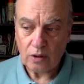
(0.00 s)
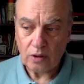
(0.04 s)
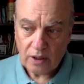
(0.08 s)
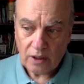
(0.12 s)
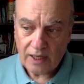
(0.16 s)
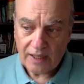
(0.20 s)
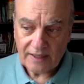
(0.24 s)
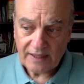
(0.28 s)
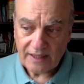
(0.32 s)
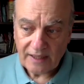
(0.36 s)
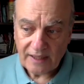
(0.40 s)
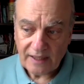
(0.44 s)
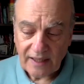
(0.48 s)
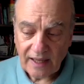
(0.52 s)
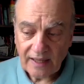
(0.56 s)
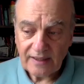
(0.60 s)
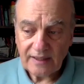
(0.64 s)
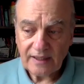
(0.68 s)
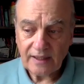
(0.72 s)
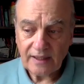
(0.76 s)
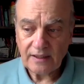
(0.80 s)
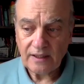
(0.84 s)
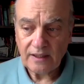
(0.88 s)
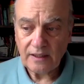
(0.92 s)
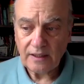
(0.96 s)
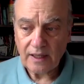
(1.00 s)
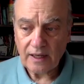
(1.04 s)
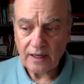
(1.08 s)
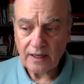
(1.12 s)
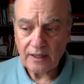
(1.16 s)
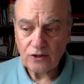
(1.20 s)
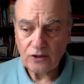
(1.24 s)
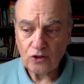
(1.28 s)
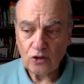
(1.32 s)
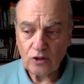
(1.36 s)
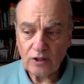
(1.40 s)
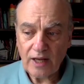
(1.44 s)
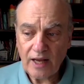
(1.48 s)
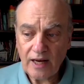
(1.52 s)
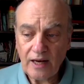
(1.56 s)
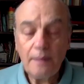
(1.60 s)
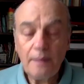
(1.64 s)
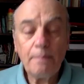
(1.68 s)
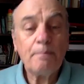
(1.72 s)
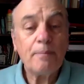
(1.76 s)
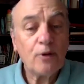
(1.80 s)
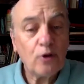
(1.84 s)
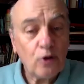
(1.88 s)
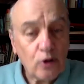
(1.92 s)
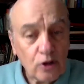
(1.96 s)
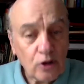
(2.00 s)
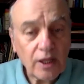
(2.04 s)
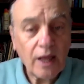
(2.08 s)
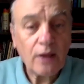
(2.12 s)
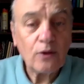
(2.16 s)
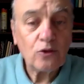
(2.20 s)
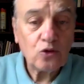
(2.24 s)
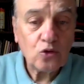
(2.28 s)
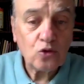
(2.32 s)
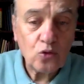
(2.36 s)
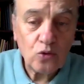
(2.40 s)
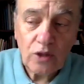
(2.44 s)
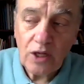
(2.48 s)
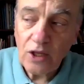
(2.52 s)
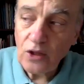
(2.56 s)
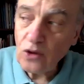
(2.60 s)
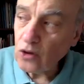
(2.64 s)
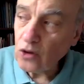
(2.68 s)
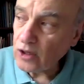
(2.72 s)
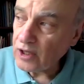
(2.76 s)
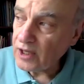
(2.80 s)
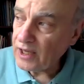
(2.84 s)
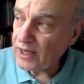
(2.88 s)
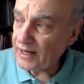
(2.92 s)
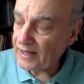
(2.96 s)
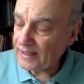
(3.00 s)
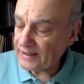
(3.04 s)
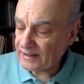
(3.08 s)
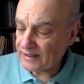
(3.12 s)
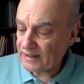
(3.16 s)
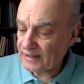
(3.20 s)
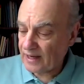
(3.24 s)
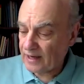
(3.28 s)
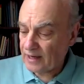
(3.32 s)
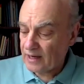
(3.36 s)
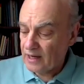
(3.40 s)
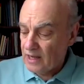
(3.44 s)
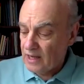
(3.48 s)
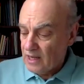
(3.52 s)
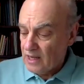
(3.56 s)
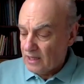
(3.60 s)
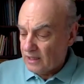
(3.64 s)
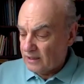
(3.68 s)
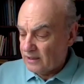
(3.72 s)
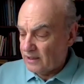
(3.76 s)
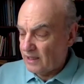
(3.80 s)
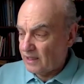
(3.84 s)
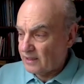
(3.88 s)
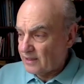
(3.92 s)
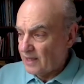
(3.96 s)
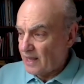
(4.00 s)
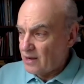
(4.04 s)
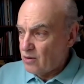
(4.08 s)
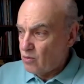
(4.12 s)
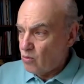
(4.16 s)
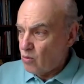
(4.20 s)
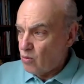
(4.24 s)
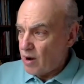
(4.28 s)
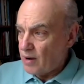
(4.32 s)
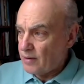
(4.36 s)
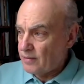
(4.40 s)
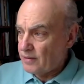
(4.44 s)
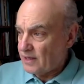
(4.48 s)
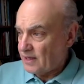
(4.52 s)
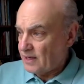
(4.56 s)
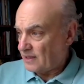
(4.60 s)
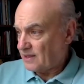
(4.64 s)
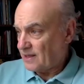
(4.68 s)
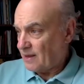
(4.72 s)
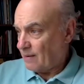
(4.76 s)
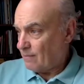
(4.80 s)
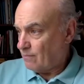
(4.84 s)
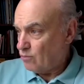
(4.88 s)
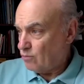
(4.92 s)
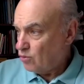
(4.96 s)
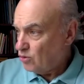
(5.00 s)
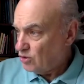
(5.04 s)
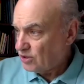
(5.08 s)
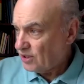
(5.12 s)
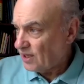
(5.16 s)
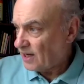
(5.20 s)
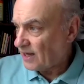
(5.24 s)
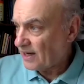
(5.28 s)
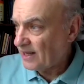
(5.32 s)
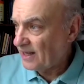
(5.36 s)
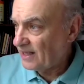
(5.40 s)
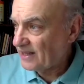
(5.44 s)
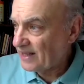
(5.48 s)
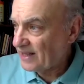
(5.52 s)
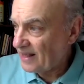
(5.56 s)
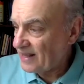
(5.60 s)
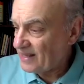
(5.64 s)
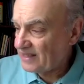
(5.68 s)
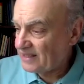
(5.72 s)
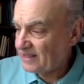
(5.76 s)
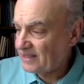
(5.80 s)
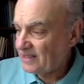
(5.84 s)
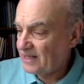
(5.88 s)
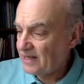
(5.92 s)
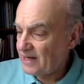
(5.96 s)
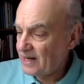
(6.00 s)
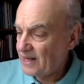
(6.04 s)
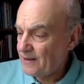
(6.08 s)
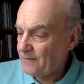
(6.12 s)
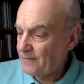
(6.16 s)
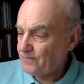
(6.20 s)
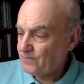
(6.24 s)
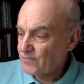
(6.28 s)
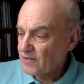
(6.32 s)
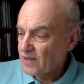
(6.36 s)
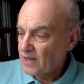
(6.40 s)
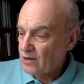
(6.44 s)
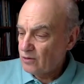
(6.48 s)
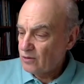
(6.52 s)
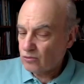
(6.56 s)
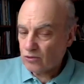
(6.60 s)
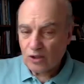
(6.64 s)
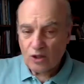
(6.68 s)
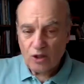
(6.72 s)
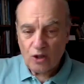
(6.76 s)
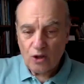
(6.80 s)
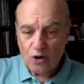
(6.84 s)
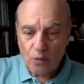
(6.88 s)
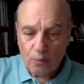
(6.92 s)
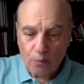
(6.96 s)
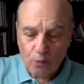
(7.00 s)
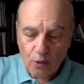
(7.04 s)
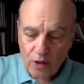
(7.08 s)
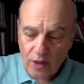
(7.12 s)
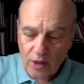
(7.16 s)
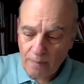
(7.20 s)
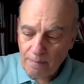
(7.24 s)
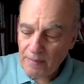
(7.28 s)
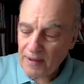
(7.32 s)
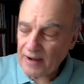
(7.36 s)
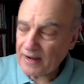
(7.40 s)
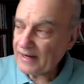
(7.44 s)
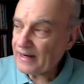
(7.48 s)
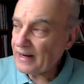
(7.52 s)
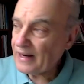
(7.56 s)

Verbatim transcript: de las instancias internacionales, pero Estados Unidos quiere hacer de Taiwán, que está muy cerquita de China, ustedes lo pueden ver